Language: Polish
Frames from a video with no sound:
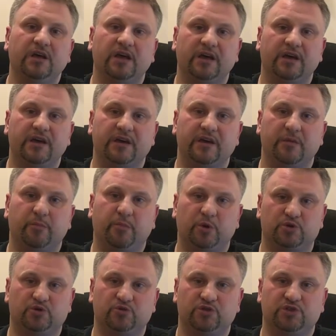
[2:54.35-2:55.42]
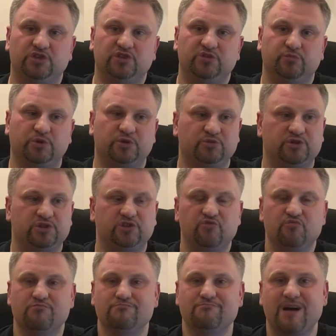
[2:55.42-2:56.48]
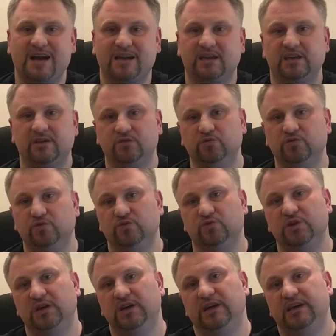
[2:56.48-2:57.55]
e, poczuć, poczuć tą magię udu